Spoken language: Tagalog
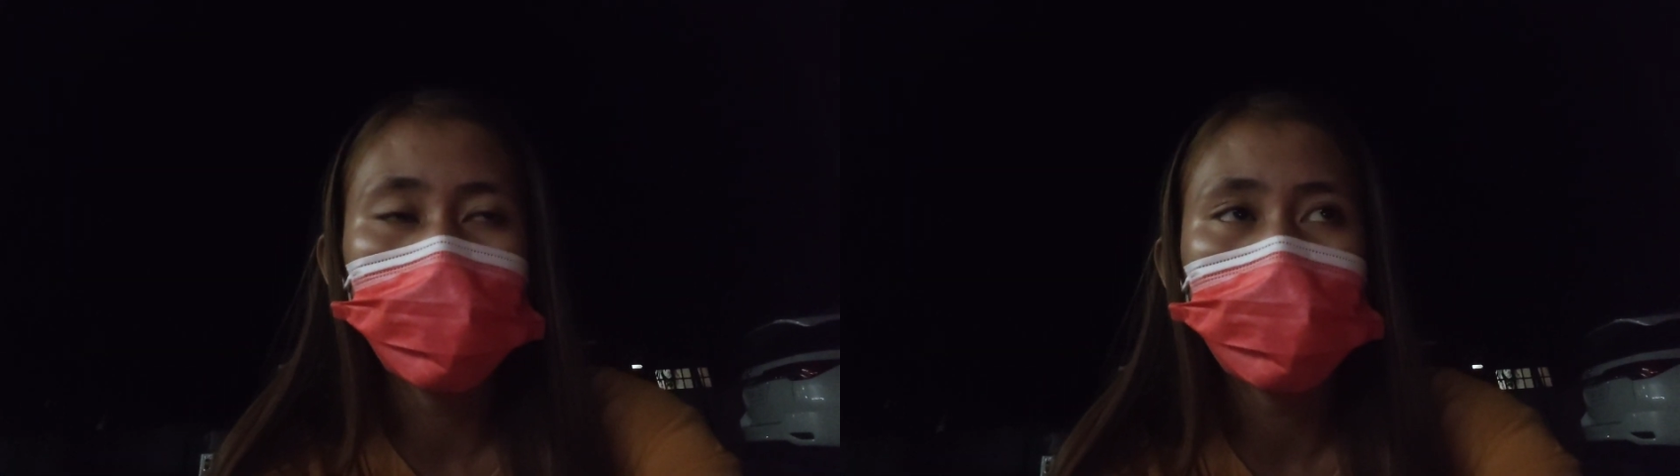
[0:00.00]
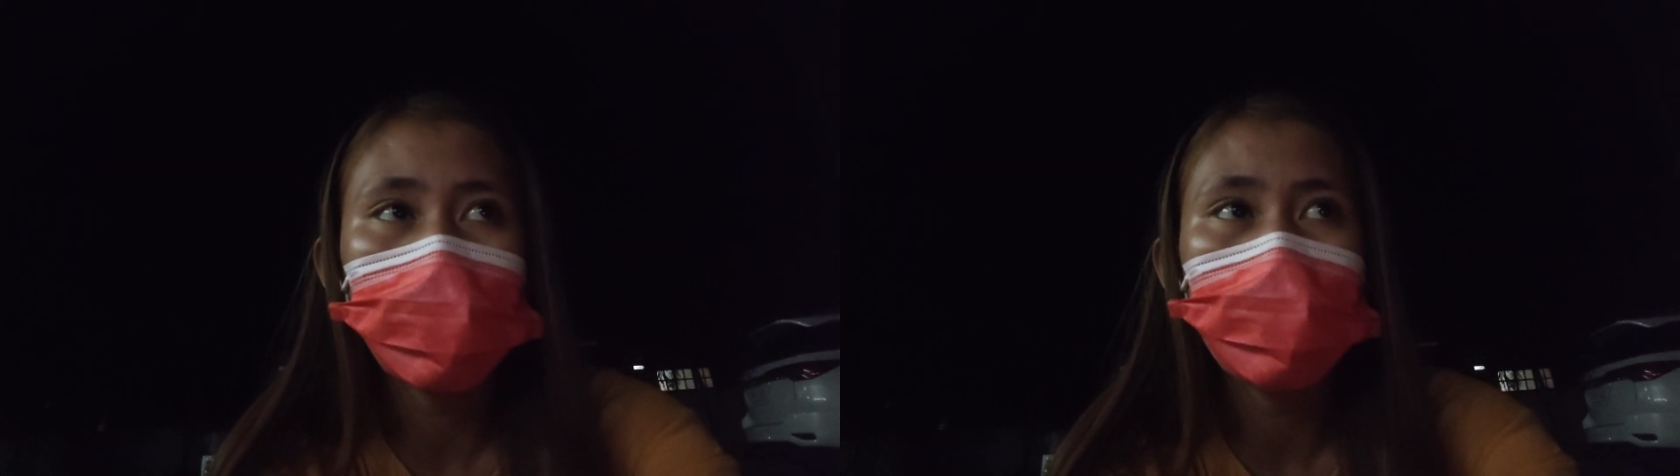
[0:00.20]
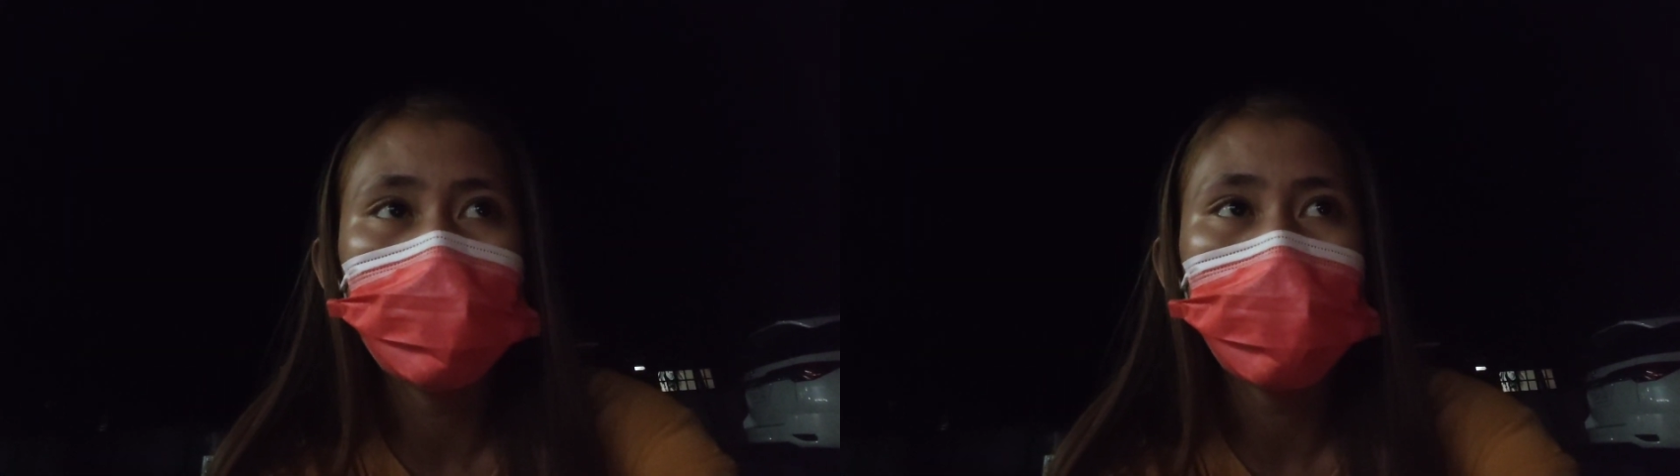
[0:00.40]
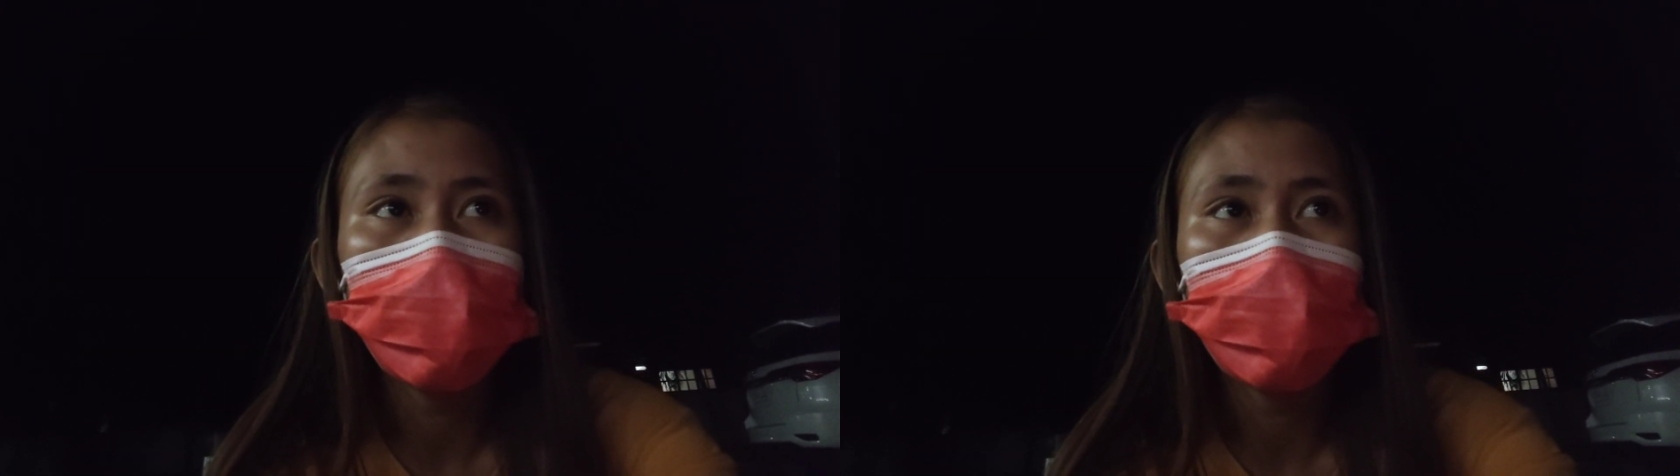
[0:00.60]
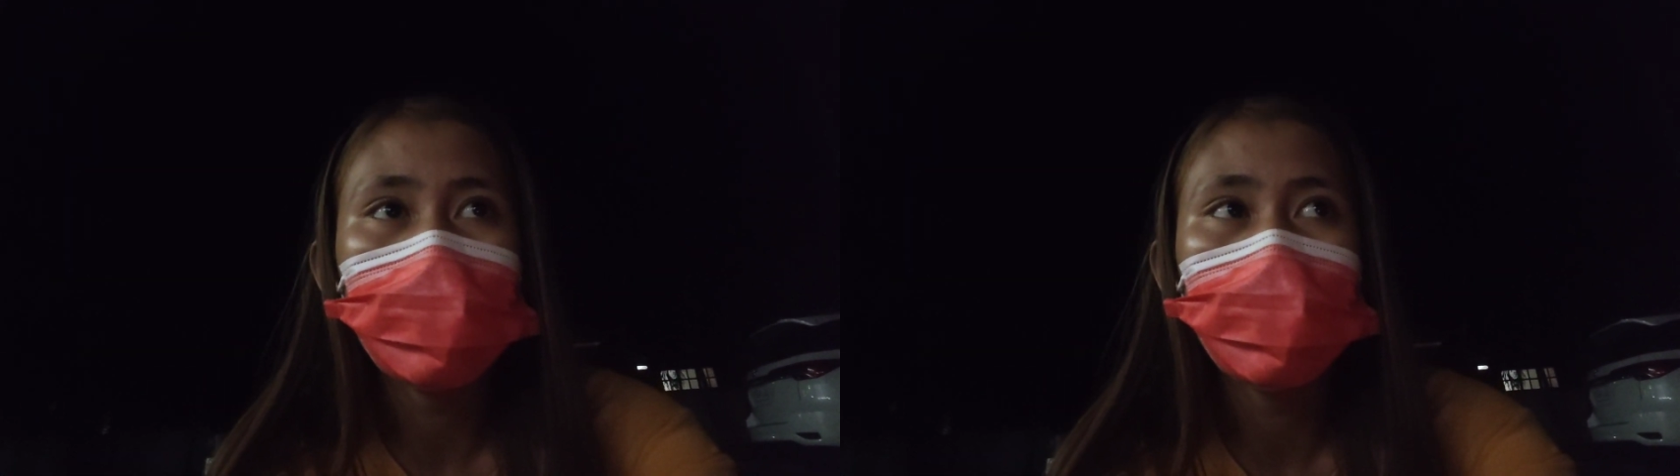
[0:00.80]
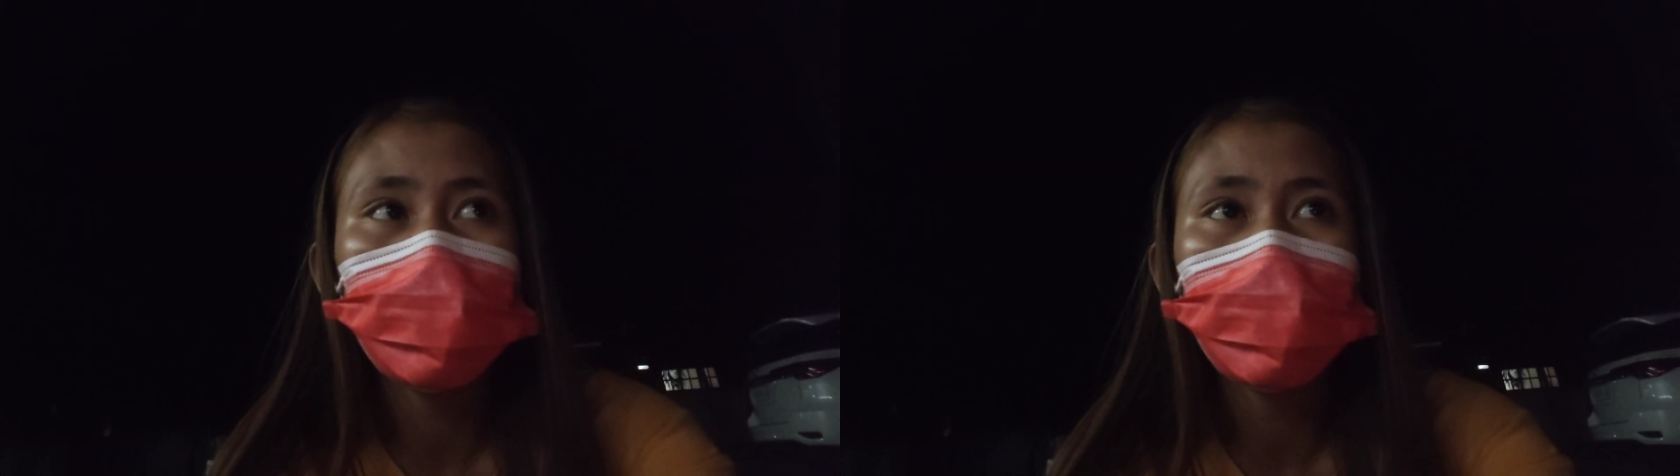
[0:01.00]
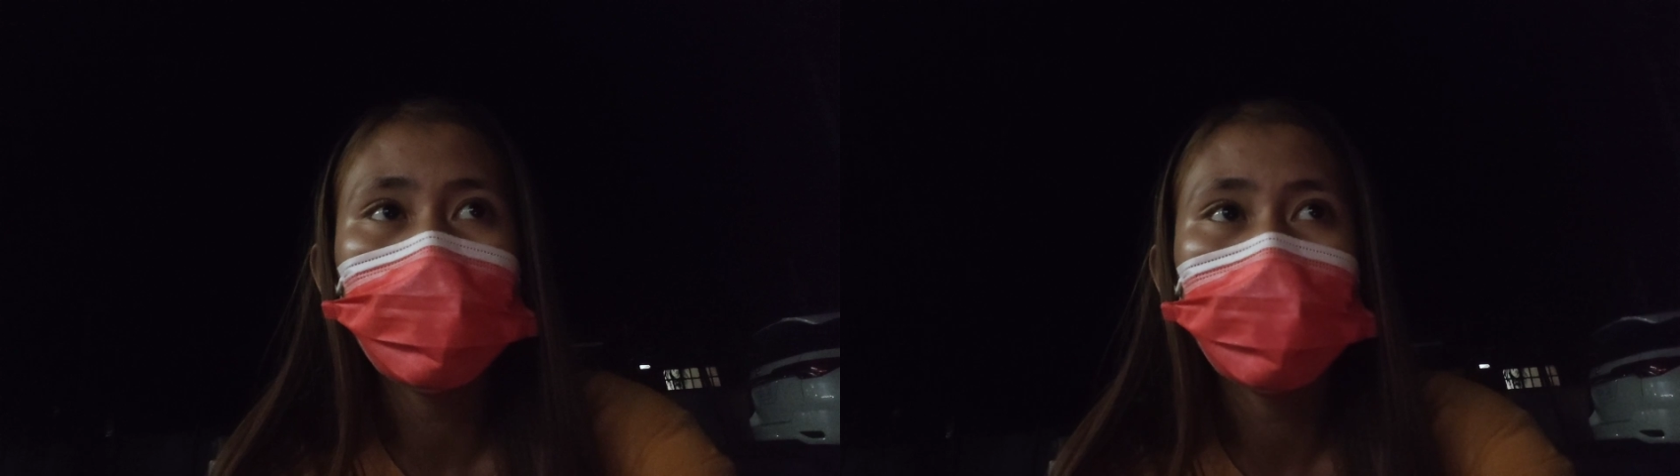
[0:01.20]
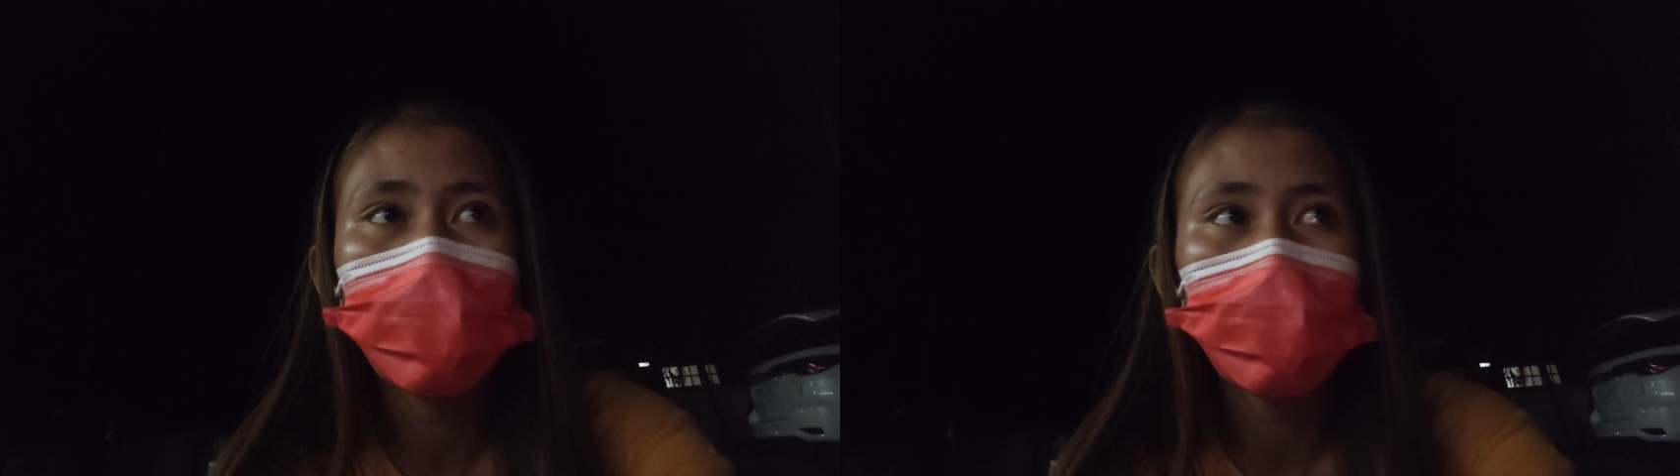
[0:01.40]
kami makakatulog
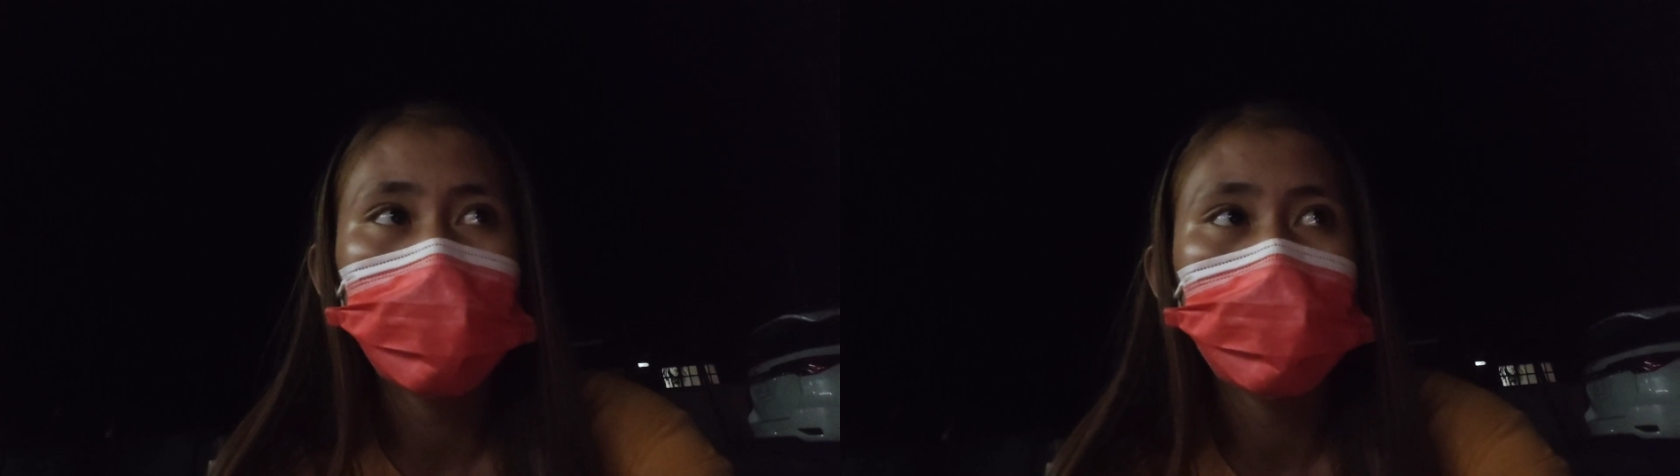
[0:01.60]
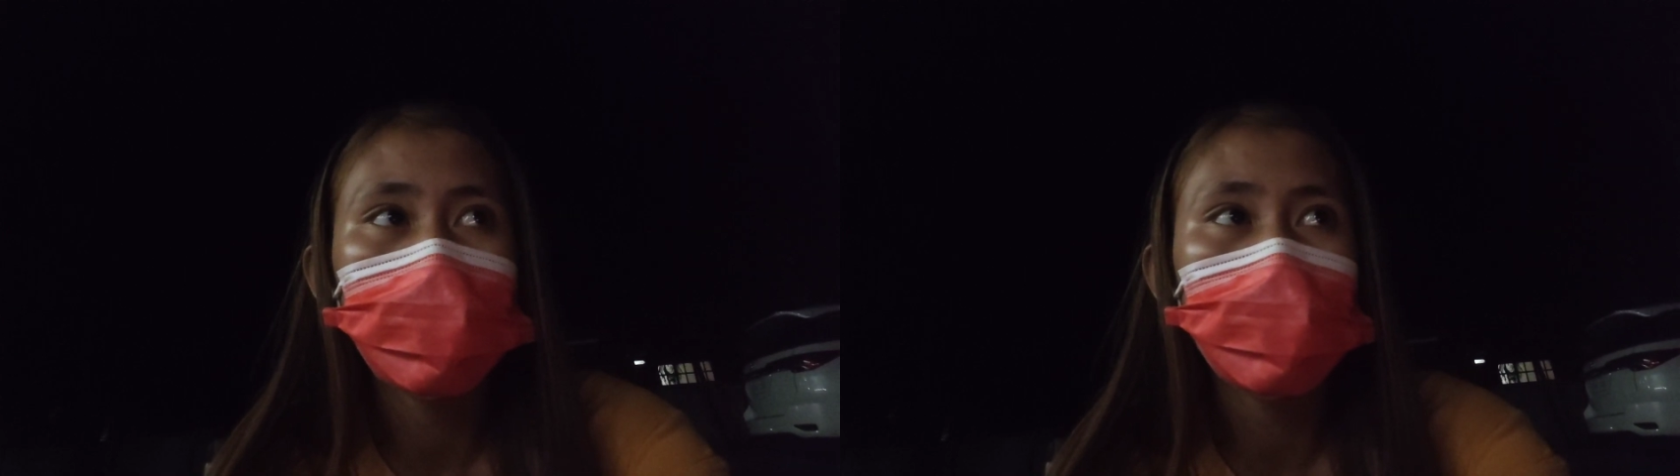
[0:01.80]
din